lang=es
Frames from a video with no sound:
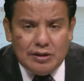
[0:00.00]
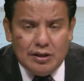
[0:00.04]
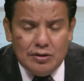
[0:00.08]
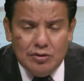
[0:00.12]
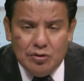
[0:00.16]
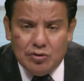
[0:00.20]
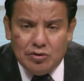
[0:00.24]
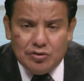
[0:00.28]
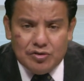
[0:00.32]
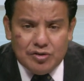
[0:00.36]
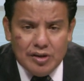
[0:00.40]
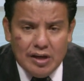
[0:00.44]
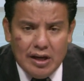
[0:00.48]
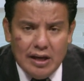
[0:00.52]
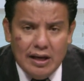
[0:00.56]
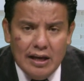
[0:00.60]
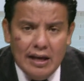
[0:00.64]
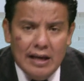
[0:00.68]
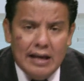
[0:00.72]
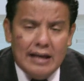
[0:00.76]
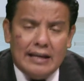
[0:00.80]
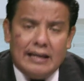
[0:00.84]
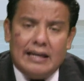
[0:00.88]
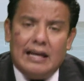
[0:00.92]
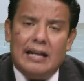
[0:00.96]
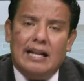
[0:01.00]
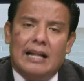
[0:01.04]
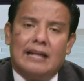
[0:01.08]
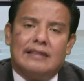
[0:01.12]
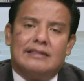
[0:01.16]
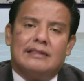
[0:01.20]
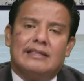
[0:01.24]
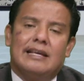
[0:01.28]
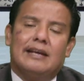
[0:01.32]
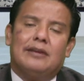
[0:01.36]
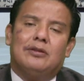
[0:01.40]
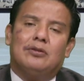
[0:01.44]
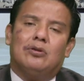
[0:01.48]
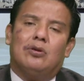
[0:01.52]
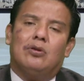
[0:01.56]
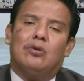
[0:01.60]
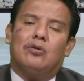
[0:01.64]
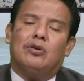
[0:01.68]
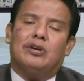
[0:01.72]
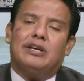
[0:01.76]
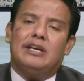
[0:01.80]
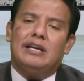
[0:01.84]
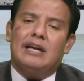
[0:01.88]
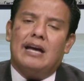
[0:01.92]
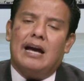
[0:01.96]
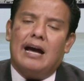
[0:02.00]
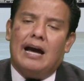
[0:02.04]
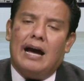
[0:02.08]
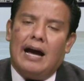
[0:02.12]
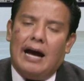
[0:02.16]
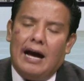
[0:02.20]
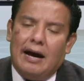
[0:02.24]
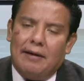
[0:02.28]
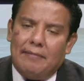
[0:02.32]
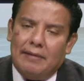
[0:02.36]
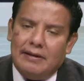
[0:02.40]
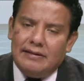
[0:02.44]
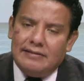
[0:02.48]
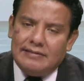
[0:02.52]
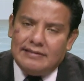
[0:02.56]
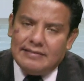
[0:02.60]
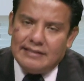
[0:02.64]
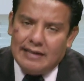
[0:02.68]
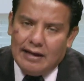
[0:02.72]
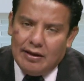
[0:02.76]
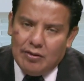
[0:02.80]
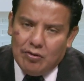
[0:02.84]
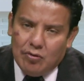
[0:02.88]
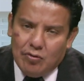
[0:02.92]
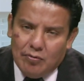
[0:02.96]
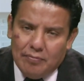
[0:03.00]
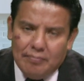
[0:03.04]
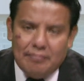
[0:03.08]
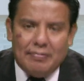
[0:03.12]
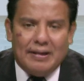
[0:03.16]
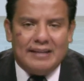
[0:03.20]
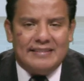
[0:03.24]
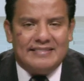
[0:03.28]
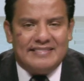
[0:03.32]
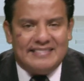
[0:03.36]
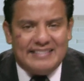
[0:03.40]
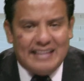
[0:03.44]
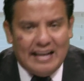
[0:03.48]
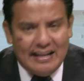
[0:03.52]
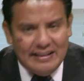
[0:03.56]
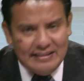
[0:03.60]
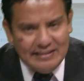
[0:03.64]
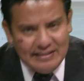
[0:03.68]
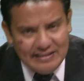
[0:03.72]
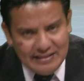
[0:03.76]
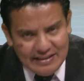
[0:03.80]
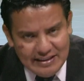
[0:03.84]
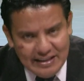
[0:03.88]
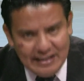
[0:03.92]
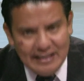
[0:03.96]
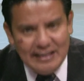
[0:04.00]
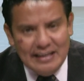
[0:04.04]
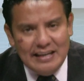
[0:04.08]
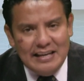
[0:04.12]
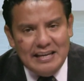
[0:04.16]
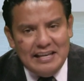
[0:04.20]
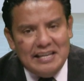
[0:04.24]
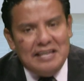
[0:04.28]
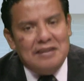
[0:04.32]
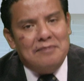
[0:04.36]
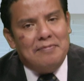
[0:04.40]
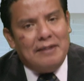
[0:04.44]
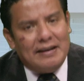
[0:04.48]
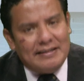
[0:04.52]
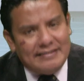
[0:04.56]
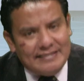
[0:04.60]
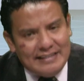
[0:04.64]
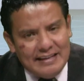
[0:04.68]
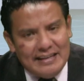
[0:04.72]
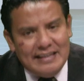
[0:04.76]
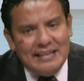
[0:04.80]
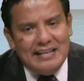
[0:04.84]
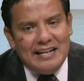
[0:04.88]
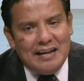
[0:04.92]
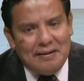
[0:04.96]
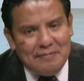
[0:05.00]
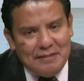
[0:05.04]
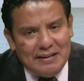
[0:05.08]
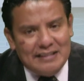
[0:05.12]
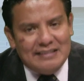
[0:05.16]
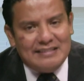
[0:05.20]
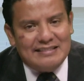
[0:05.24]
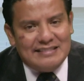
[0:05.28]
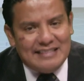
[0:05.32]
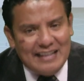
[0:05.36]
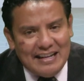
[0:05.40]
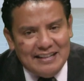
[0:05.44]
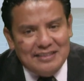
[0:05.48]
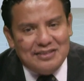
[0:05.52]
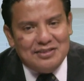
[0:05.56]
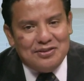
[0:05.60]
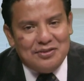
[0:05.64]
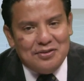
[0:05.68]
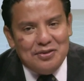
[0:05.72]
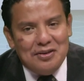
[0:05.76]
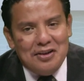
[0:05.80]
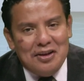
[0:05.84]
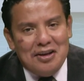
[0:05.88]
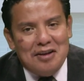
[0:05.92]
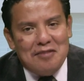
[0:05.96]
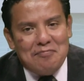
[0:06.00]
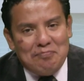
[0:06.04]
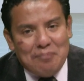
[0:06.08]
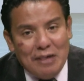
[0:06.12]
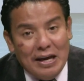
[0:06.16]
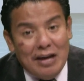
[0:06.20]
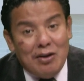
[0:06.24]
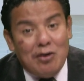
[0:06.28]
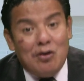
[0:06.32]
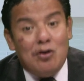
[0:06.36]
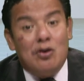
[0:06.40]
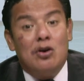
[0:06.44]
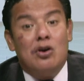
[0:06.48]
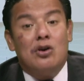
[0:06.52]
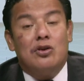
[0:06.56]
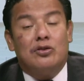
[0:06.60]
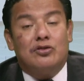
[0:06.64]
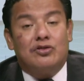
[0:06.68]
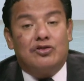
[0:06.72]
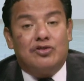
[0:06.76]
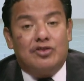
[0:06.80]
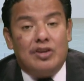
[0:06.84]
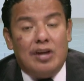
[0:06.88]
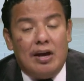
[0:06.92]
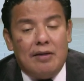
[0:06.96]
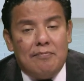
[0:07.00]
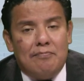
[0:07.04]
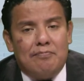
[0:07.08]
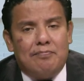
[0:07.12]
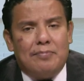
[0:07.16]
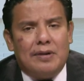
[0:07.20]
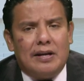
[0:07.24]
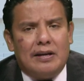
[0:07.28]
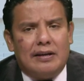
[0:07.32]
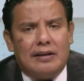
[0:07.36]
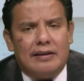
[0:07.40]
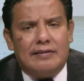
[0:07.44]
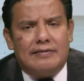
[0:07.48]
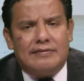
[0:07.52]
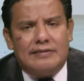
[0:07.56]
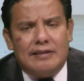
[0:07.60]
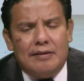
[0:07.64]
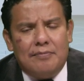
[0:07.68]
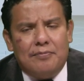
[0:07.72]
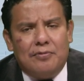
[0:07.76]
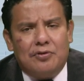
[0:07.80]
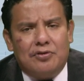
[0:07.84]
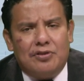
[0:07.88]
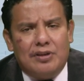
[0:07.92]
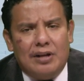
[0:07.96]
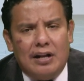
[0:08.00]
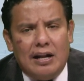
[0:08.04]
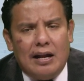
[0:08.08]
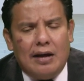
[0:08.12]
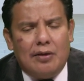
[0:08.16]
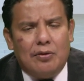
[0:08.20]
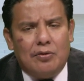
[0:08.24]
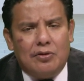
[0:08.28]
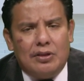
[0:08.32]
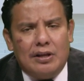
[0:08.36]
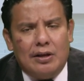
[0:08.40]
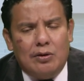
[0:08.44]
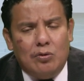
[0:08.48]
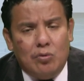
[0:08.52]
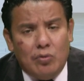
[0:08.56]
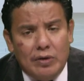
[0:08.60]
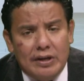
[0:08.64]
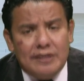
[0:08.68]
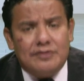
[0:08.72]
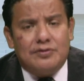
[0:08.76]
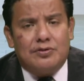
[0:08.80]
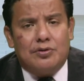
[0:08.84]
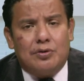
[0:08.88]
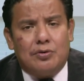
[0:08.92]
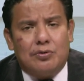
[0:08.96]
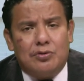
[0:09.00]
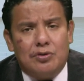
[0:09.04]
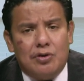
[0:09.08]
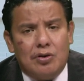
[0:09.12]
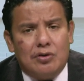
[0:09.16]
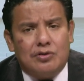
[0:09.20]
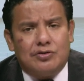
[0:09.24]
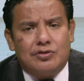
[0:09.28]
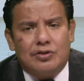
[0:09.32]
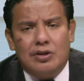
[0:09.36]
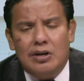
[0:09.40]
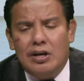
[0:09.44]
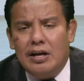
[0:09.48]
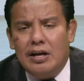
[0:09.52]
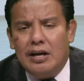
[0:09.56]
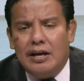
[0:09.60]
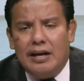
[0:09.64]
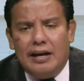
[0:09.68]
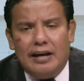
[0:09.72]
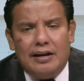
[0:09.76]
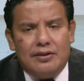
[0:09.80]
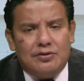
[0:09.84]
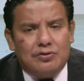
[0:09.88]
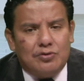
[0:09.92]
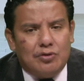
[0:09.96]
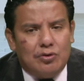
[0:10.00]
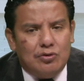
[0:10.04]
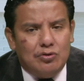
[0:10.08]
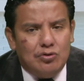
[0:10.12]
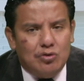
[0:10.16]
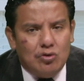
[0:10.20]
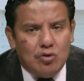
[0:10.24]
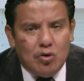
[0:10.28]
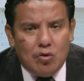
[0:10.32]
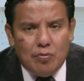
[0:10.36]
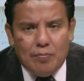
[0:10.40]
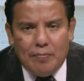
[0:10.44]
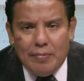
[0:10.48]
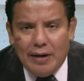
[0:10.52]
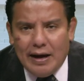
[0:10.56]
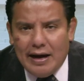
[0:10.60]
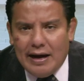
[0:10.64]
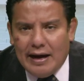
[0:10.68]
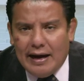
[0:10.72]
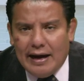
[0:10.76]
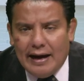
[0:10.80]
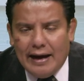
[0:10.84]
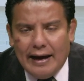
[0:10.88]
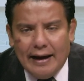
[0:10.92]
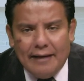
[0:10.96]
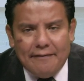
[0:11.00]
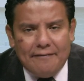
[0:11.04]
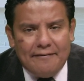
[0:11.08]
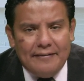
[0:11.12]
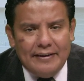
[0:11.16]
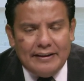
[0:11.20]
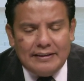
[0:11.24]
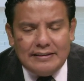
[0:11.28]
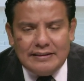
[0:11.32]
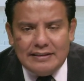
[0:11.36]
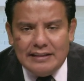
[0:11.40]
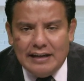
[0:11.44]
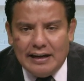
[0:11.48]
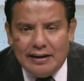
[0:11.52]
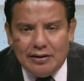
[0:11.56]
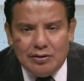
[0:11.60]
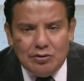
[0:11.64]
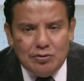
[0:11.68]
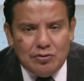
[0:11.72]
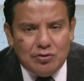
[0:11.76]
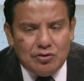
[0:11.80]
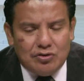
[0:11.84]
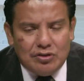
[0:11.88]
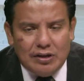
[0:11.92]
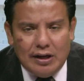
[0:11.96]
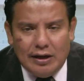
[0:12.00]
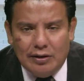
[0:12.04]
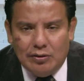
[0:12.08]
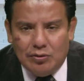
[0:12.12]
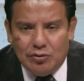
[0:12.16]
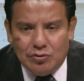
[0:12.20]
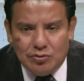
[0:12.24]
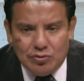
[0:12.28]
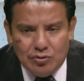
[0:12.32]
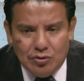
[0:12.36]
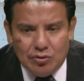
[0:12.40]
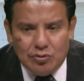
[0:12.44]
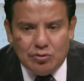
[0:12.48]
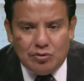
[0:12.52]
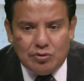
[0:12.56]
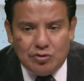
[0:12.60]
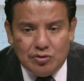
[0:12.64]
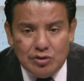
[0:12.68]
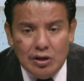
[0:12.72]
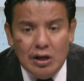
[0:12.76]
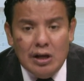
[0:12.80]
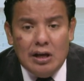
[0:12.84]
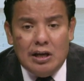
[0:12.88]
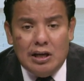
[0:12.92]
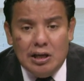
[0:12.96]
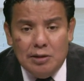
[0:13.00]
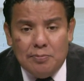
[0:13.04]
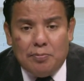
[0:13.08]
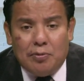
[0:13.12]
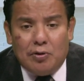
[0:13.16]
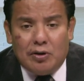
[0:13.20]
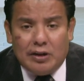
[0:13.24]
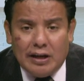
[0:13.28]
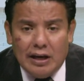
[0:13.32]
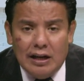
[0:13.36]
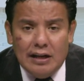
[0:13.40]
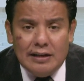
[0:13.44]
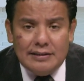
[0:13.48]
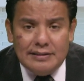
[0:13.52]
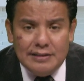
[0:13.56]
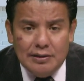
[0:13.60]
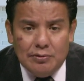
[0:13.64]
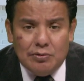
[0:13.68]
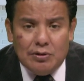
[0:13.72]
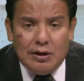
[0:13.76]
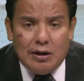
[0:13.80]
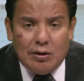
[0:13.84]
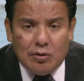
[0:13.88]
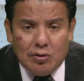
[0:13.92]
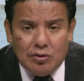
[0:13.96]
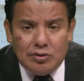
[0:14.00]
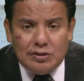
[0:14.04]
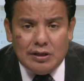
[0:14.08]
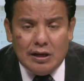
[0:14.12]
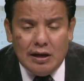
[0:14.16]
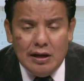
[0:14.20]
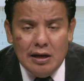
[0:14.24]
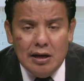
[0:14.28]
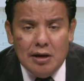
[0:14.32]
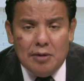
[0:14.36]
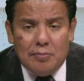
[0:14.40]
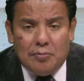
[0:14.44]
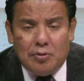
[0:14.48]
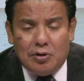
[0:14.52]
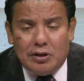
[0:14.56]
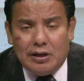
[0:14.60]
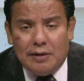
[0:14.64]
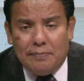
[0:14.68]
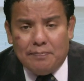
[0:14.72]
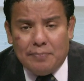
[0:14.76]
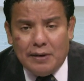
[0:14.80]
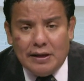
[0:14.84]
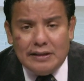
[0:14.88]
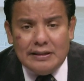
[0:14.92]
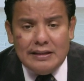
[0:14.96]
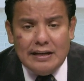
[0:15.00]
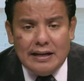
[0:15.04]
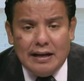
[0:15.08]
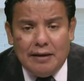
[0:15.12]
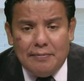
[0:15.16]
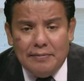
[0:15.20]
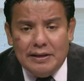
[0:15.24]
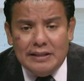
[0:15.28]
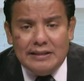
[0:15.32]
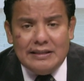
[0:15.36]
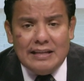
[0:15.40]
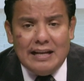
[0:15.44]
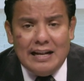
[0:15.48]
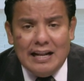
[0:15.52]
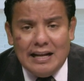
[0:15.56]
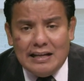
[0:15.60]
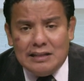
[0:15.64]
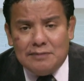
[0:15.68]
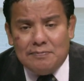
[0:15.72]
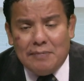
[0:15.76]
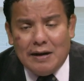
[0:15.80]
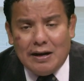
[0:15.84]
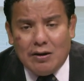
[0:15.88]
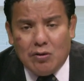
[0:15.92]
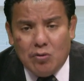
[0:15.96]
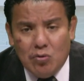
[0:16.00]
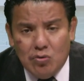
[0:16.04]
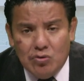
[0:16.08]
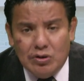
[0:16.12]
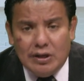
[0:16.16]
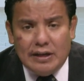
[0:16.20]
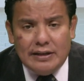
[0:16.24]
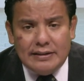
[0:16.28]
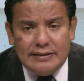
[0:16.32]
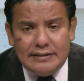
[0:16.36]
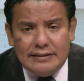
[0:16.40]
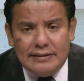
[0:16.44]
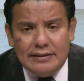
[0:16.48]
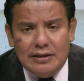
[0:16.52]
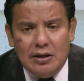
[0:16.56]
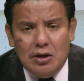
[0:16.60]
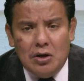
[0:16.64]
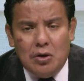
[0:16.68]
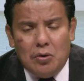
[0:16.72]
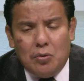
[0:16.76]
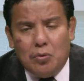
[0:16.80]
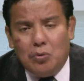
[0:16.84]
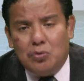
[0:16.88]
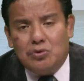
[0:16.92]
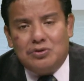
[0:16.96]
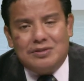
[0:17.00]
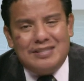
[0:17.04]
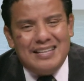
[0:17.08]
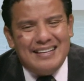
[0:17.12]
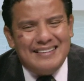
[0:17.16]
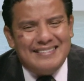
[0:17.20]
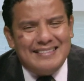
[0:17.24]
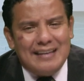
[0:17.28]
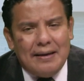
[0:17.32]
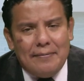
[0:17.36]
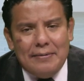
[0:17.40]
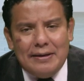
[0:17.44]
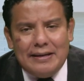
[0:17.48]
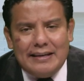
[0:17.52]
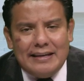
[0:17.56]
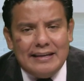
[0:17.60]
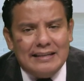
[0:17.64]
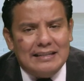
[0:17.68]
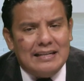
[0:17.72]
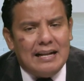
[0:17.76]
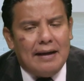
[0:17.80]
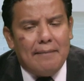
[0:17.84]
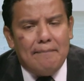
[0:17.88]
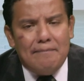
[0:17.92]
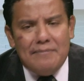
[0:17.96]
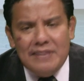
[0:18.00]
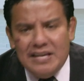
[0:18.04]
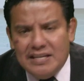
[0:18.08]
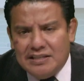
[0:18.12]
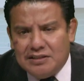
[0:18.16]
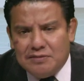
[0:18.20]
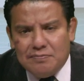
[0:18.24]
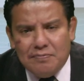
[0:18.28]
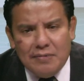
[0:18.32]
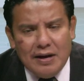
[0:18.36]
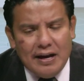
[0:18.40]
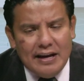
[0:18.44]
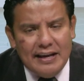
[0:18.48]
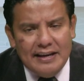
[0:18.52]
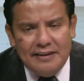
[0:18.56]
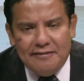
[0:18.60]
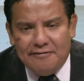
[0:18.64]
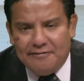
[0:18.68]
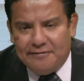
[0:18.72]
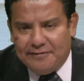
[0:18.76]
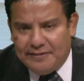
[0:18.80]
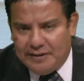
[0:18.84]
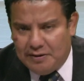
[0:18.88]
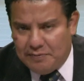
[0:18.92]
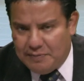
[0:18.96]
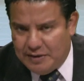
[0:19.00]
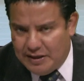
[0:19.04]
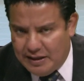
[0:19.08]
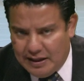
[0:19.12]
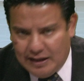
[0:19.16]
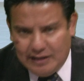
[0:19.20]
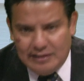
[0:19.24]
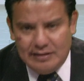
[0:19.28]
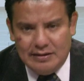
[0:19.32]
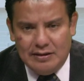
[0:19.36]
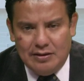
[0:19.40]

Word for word: Yo sé que la tecnología ha avanzado bastante y va a seguir avanzando. Pero siempre que estemos del lado de nuestro Dios, eso no va a afectarnos a nosotros. ¿Y por qué les digo una cosa? Porque prácticamente las vacunas, usted sabe que es la misma enfermedad.